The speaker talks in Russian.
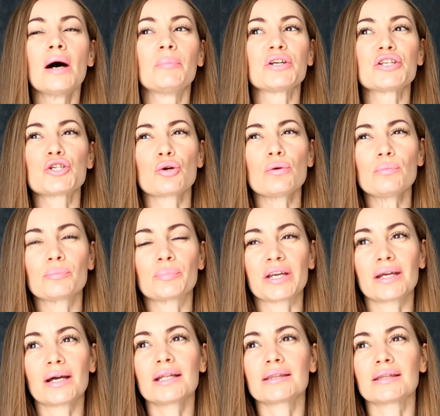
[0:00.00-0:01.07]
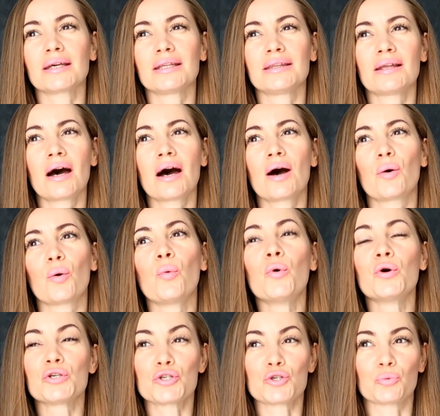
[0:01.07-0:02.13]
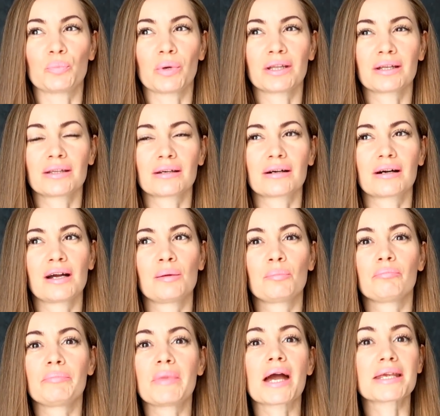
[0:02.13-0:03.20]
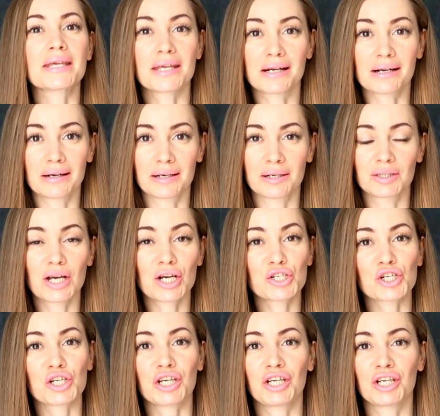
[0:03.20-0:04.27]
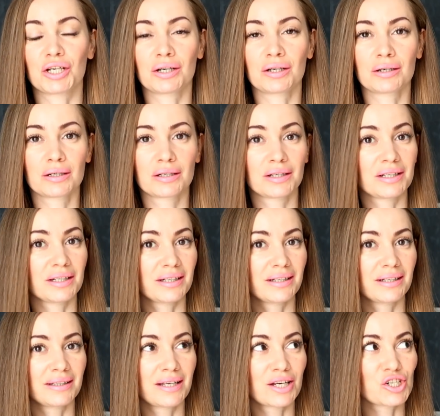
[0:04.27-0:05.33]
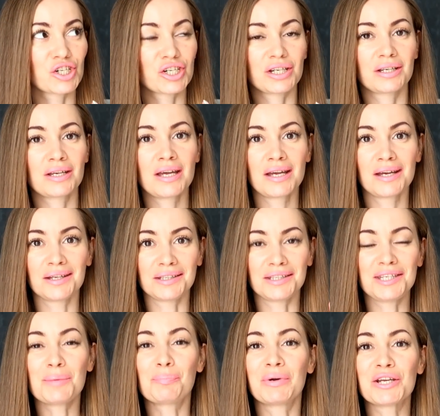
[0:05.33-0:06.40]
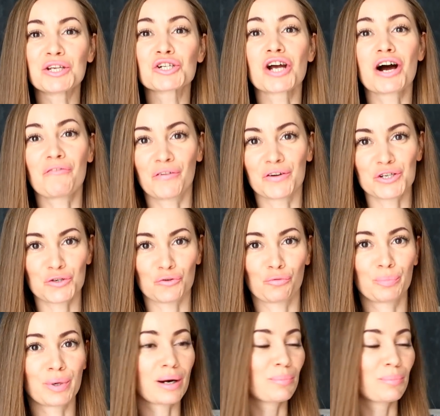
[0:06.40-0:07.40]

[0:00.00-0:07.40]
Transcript: Причем приятная на ощупь, она такая мягенькая, даже, а, даже не полежав еще в